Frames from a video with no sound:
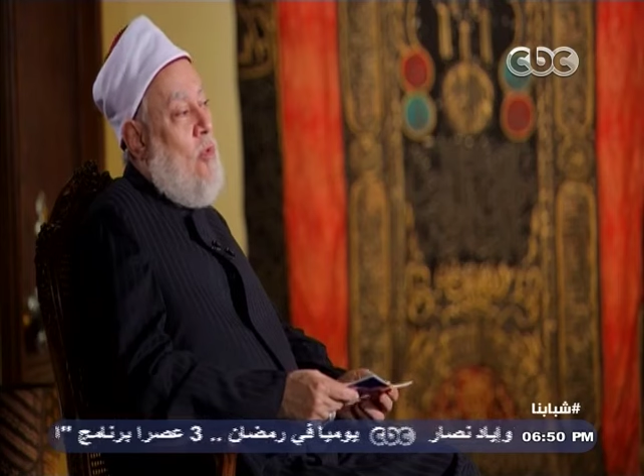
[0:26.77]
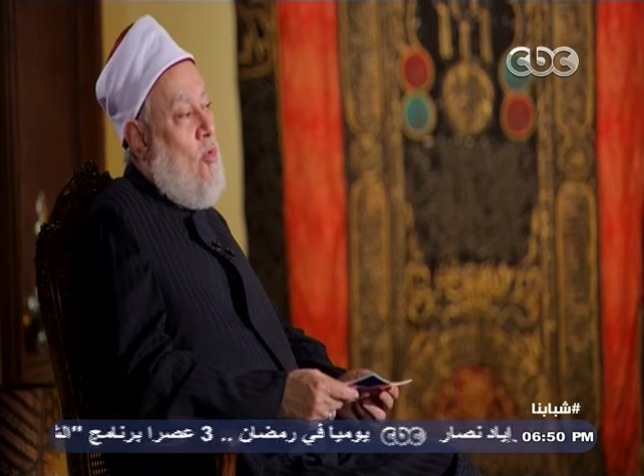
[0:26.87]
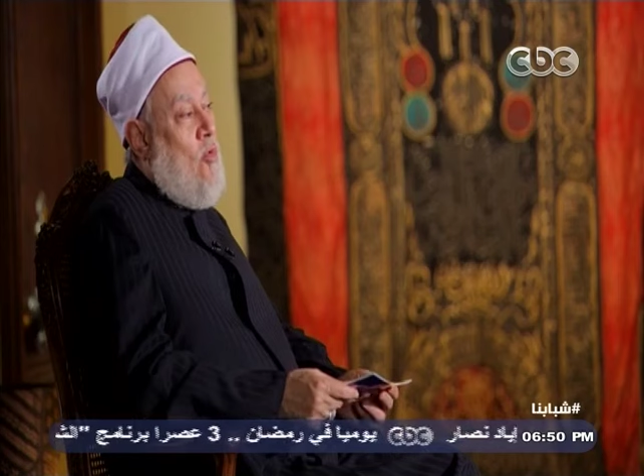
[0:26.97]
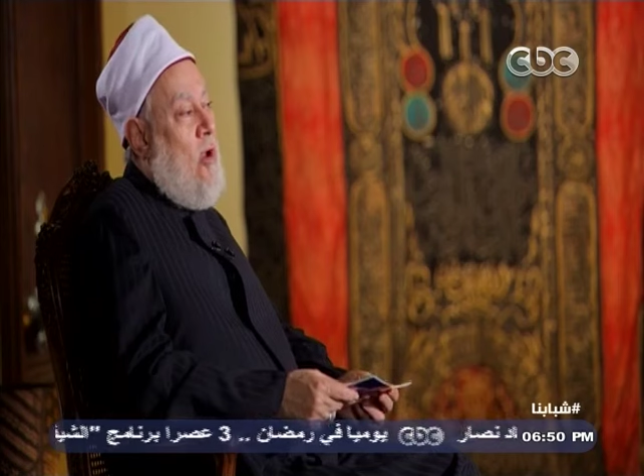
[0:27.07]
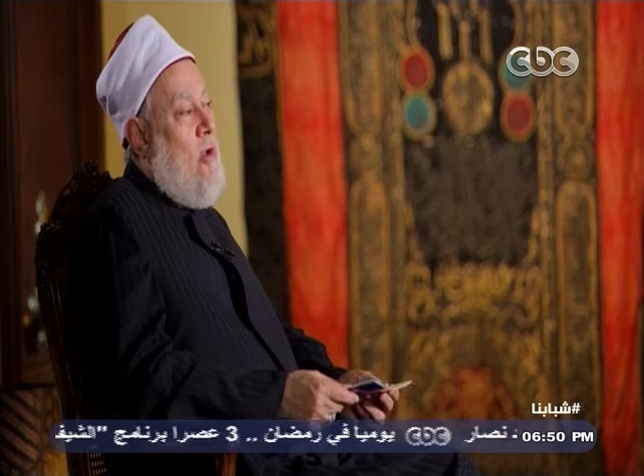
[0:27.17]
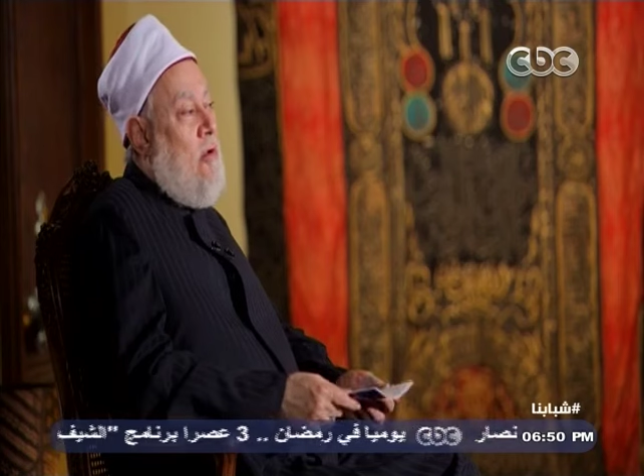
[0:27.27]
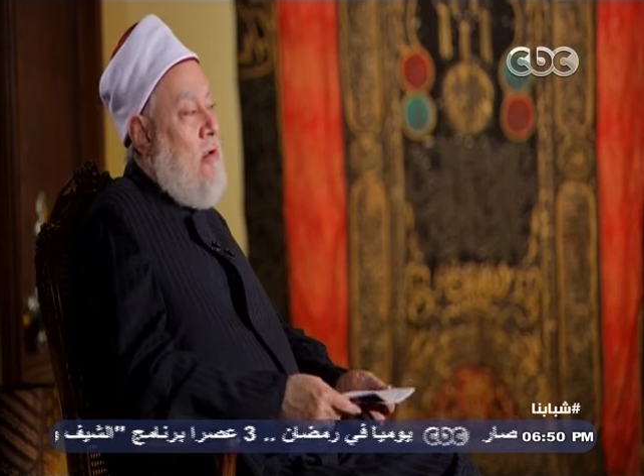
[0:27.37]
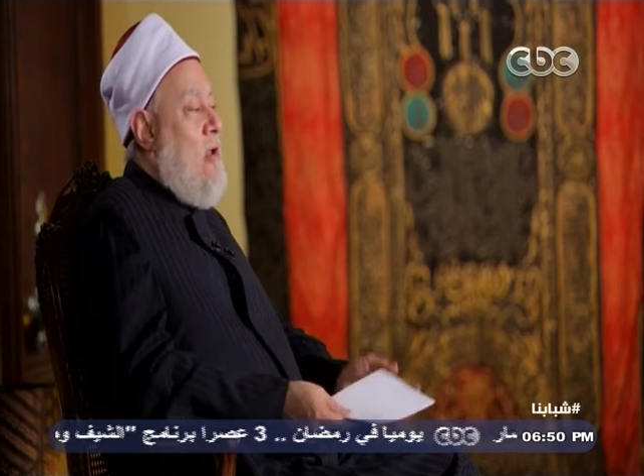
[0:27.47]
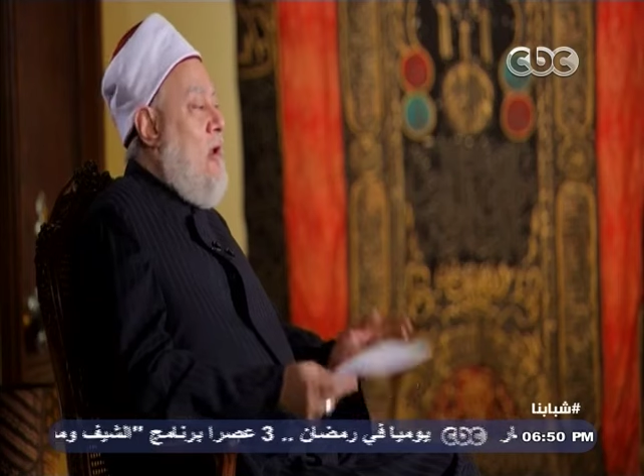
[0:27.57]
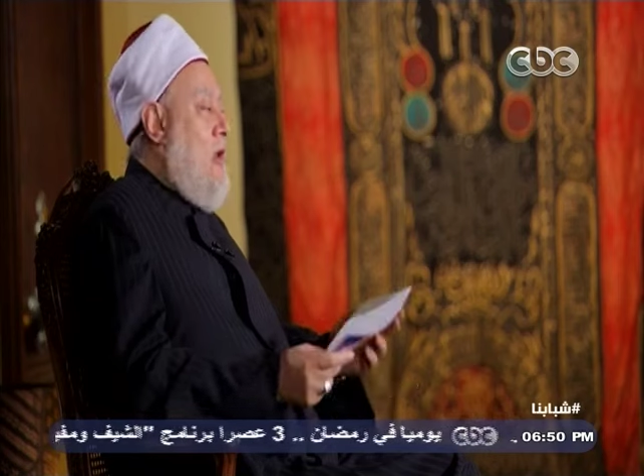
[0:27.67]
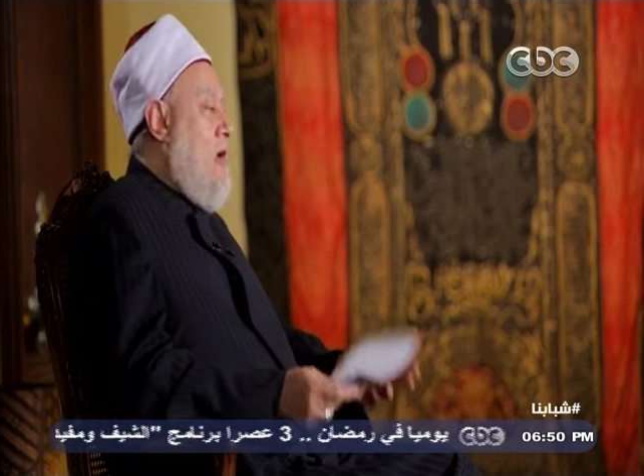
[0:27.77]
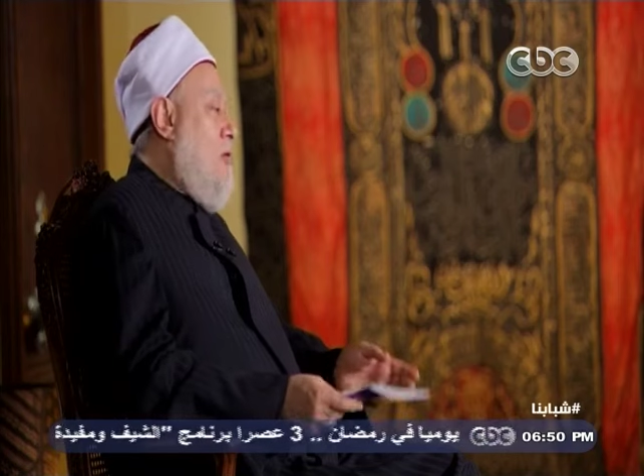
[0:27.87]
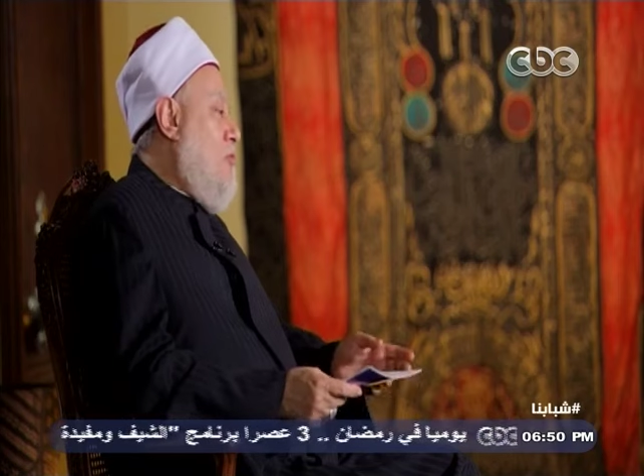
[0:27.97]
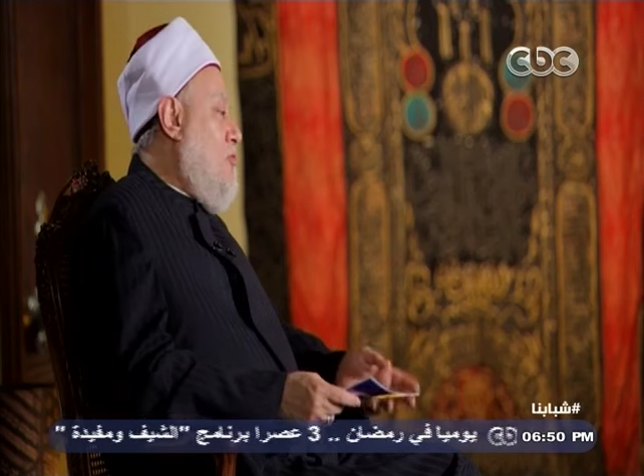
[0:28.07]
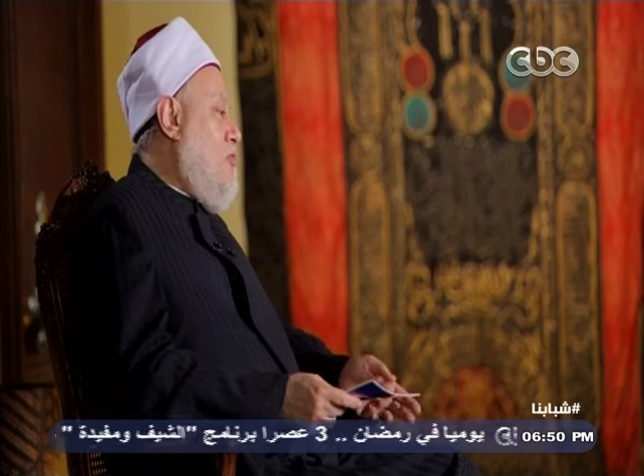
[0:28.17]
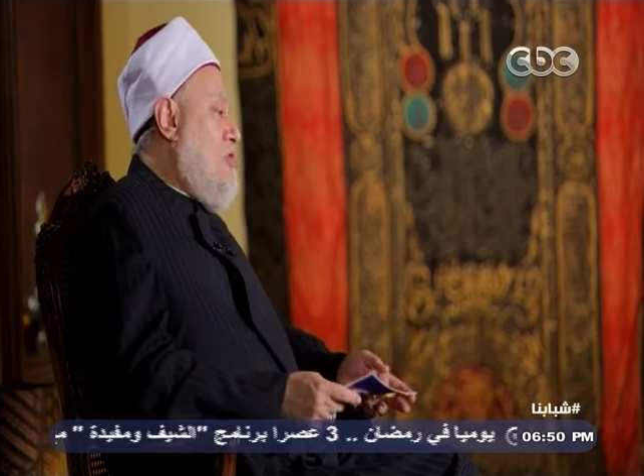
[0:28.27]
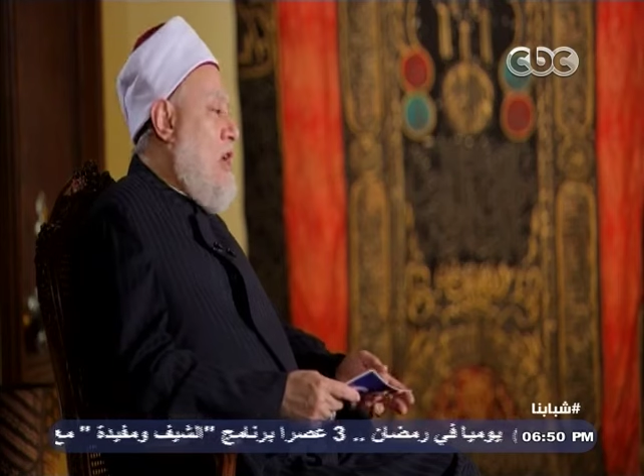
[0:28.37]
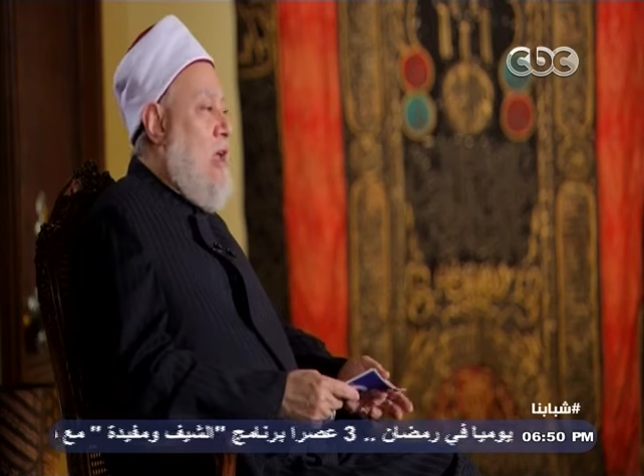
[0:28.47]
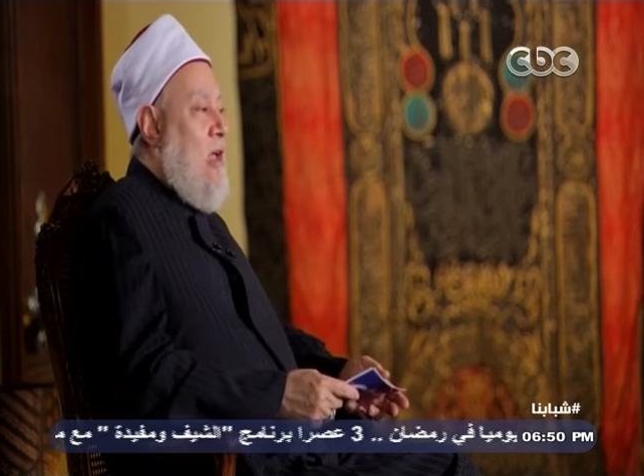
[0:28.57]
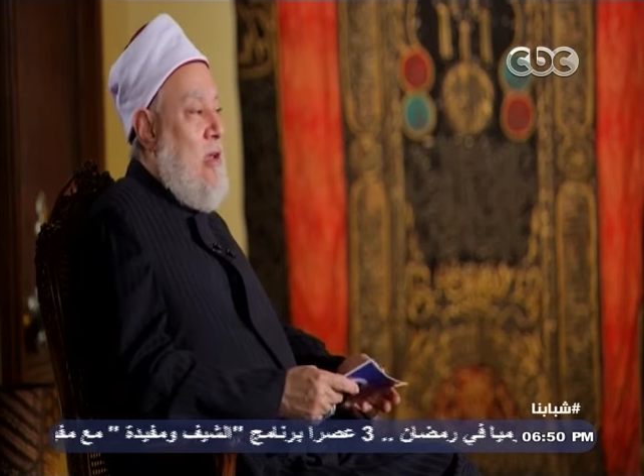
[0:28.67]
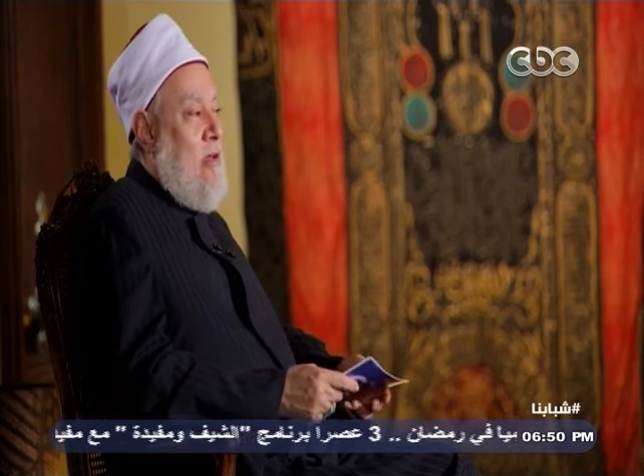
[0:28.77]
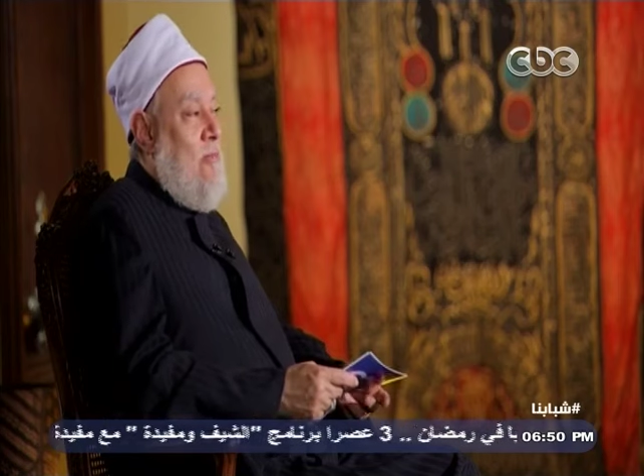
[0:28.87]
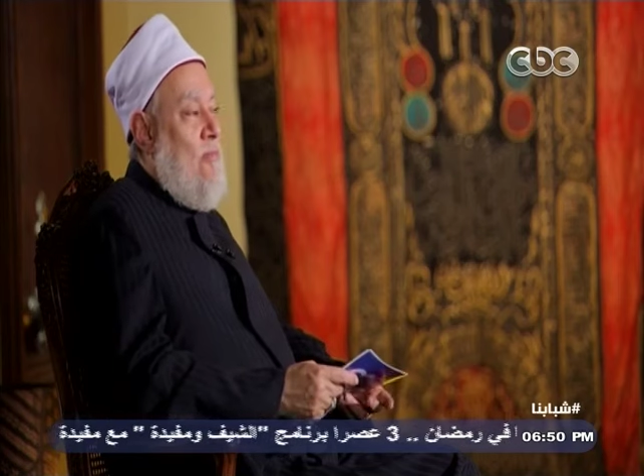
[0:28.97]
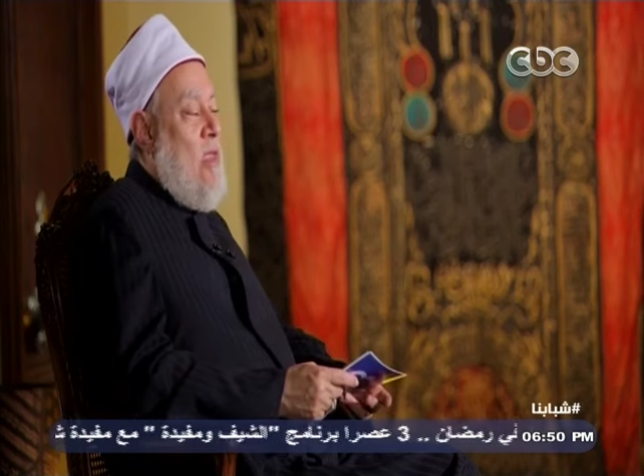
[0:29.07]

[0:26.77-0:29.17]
محظورة قال لا أقول شيئا